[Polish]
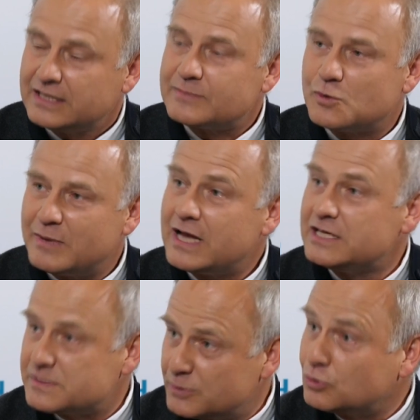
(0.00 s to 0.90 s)
Tam są
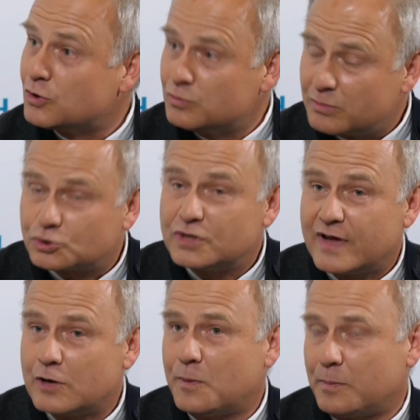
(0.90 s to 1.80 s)
mechanizmy, które
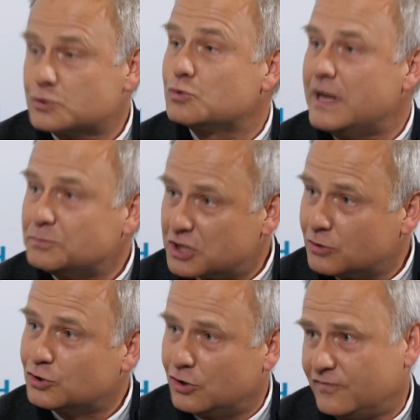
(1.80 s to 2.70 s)
umożliwiają po prostu lepsze
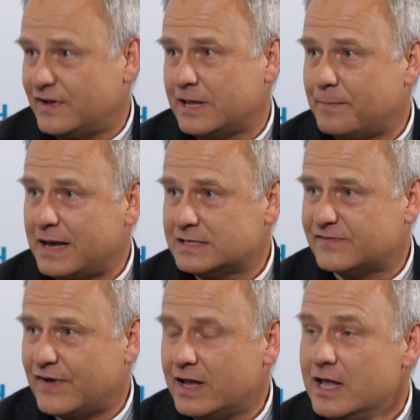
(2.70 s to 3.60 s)
kontrolowanie
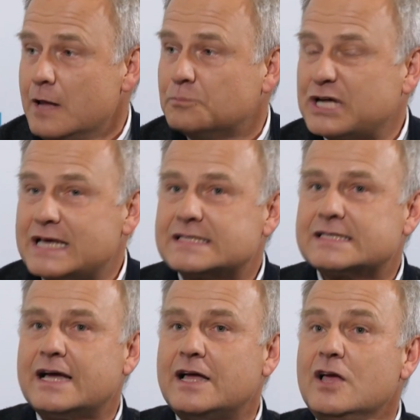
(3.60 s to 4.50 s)
państwa
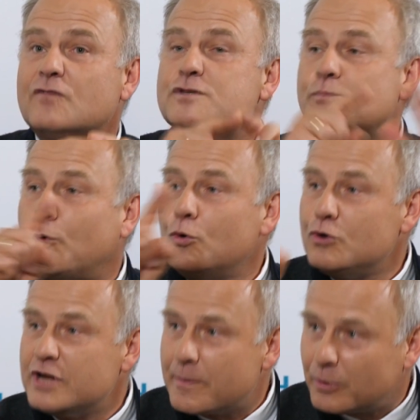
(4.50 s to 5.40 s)
przez e,
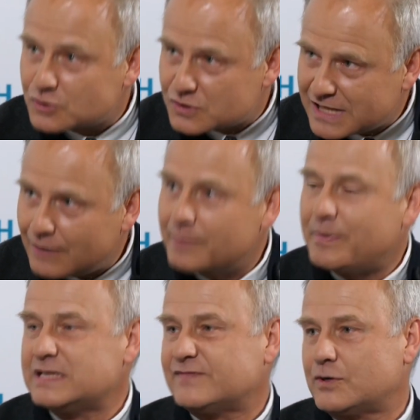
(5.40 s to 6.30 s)
wspólnie pozostałe
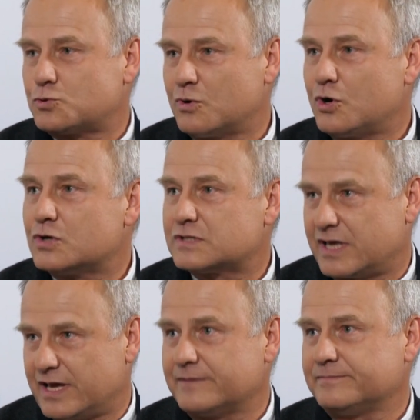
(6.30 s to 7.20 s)
państwa członkowskie.